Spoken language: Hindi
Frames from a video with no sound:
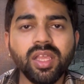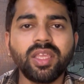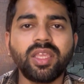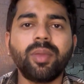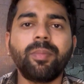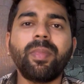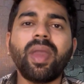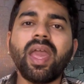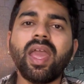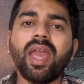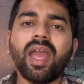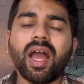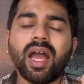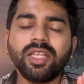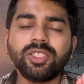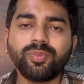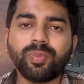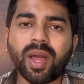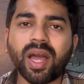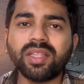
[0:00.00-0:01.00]
कि मैं
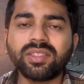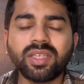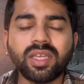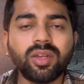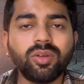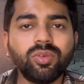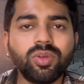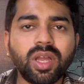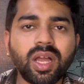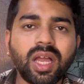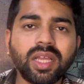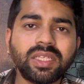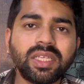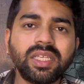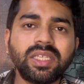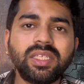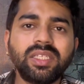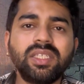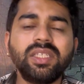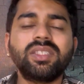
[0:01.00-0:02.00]
आज बात करूंगा कि
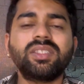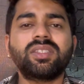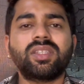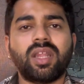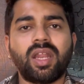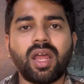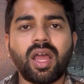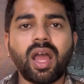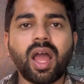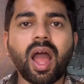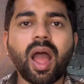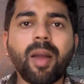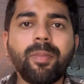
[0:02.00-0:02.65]
किस तरह